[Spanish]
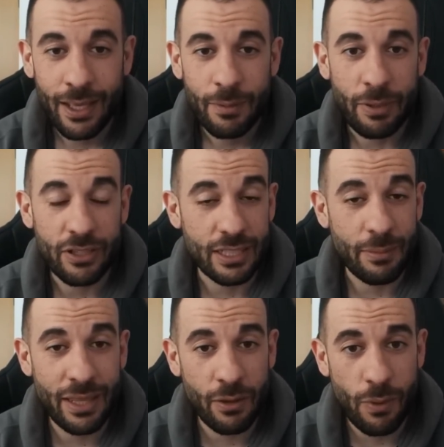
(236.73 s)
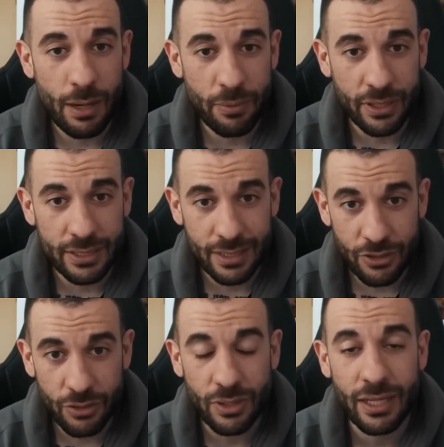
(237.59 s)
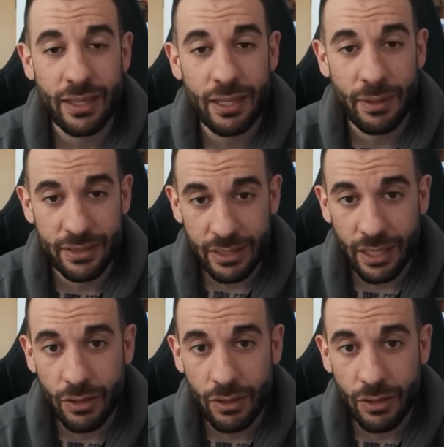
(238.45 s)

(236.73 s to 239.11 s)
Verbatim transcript: Pero es que me da igual, porque es que yo creo que hay que debatir y hay que